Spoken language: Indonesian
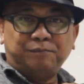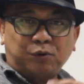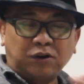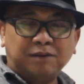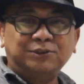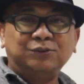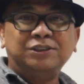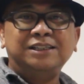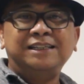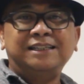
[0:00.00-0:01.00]
program
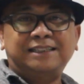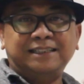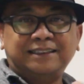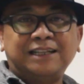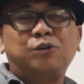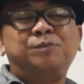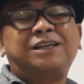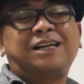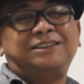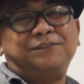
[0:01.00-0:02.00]
studi desain
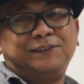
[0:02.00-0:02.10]
komunikasi